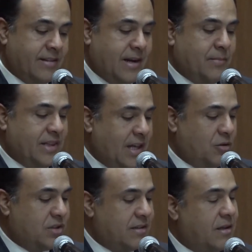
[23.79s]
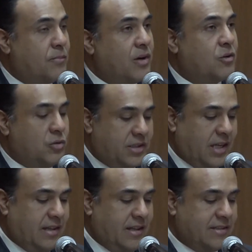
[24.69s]
tramitados ante el Poder
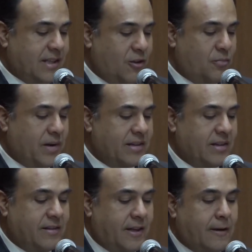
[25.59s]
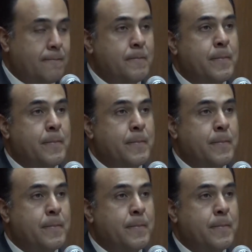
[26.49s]
Judicial del Estado para atender